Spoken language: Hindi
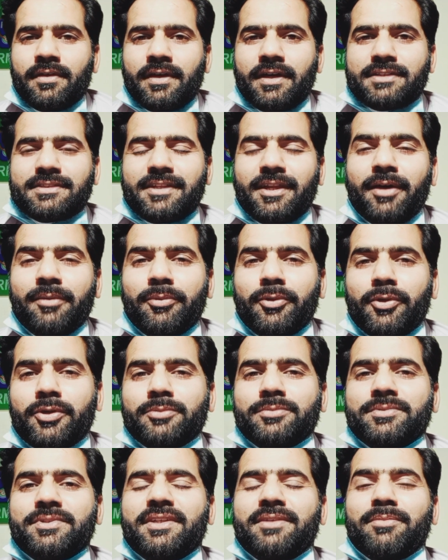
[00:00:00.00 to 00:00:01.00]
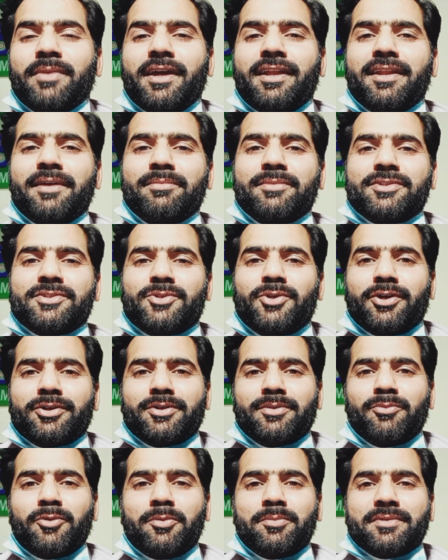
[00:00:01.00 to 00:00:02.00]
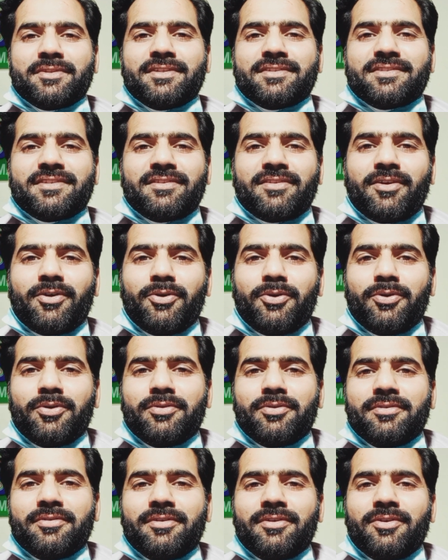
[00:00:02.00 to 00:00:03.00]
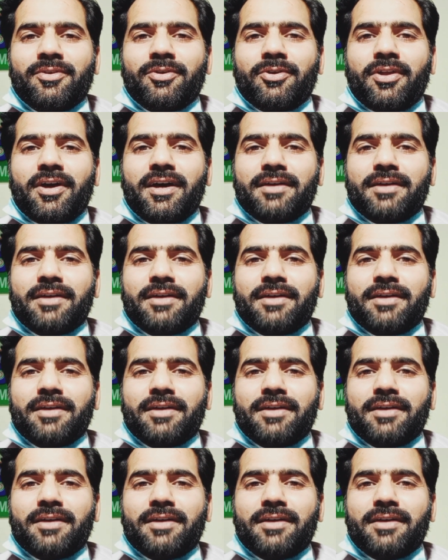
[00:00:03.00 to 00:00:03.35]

अस्सलाम वालेकुम जी माय नेम इज़ डॉक्टर मोहम्मद हसन राव और